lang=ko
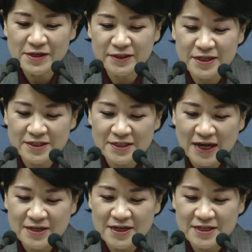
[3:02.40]
일대지
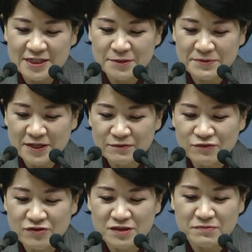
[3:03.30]
나의 24는
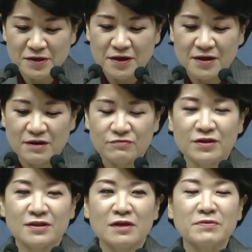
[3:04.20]
무엇입니까?
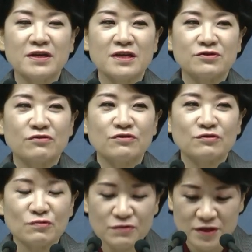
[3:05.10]
우리가
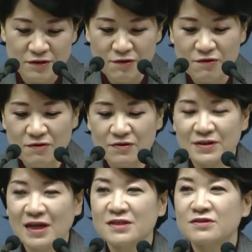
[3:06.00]
내비게이션을 통해서
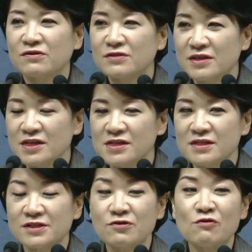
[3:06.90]
낯선
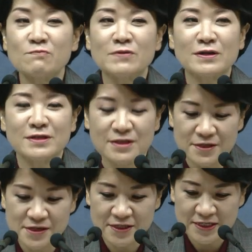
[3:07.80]
길, 처음 가는
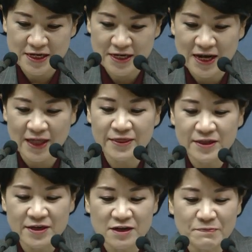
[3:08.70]
길을 잘
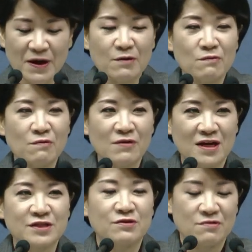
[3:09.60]
안내를 받고
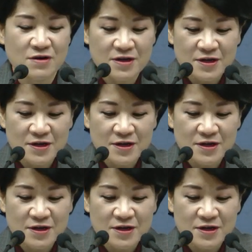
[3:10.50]
가죠.